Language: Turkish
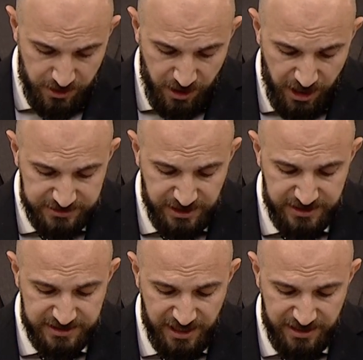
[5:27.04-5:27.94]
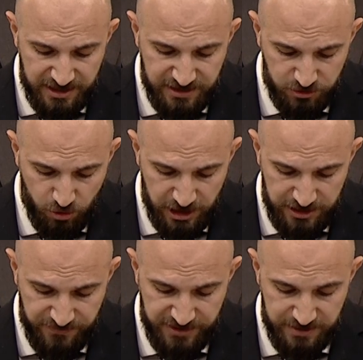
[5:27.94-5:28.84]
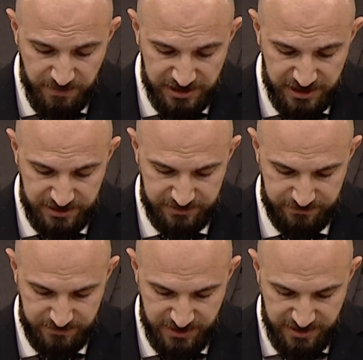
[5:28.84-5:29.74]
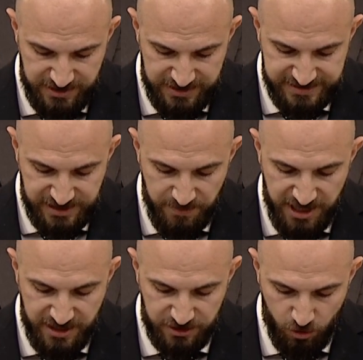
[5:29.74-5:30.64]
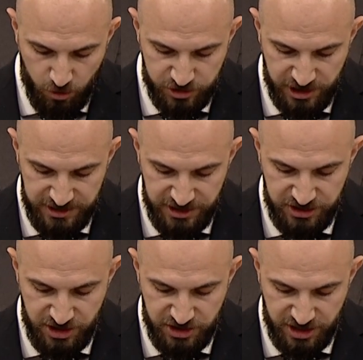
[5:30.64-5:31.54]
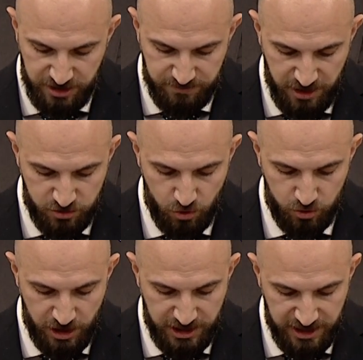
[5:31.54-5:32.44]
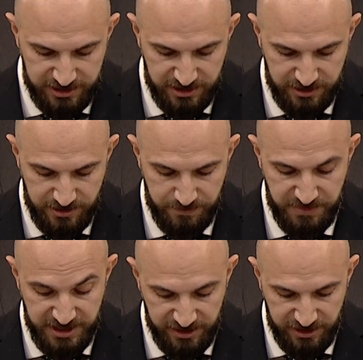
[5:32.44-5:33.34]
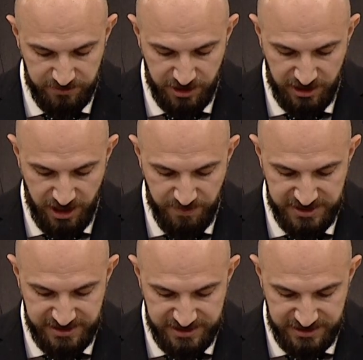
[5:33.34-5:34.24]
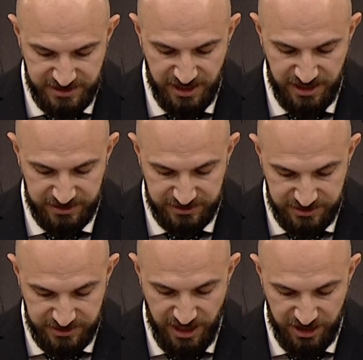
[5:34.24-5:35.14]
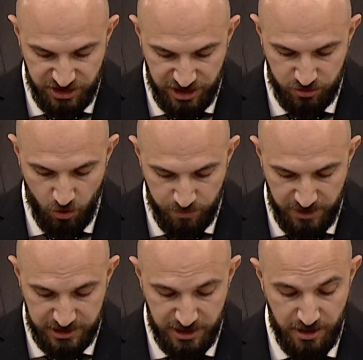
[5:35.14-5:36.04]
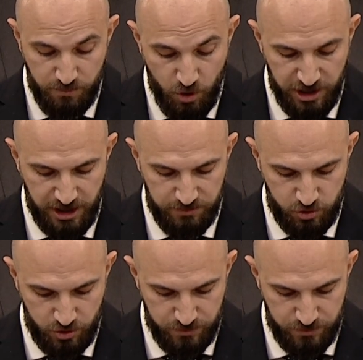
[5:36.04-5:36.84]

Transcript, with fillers: Artan giderlerden dolayı firmaların istemeyerek de olsa işçi çıkartmak zorunda kaldığı, bir anlamda da kapasitesini daralttığı gerçeğini görmek bu kadar mı zor?